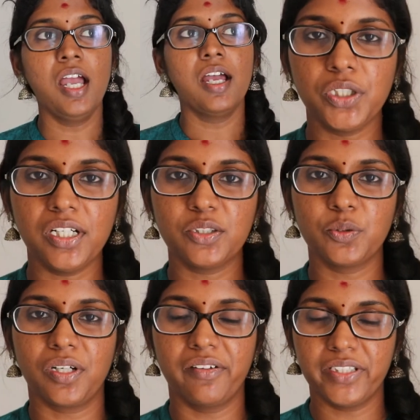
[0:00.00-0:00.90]

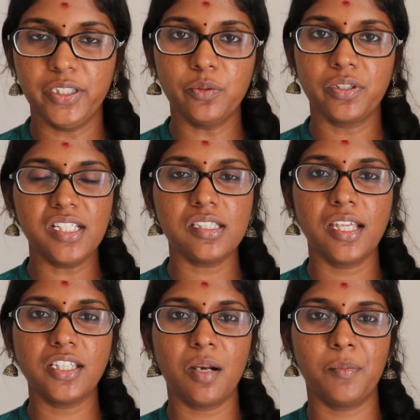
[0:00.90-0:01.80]
முதுகலத்தூரில் வந்து ஒரு
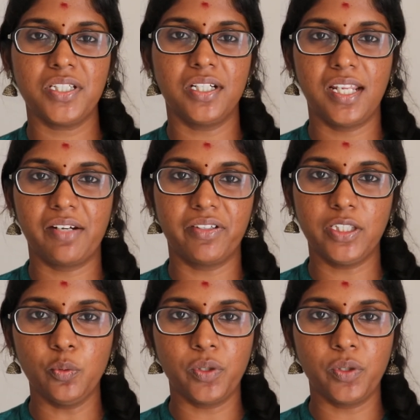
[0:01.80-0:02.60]
சேதுராம செட்டியார் வந்து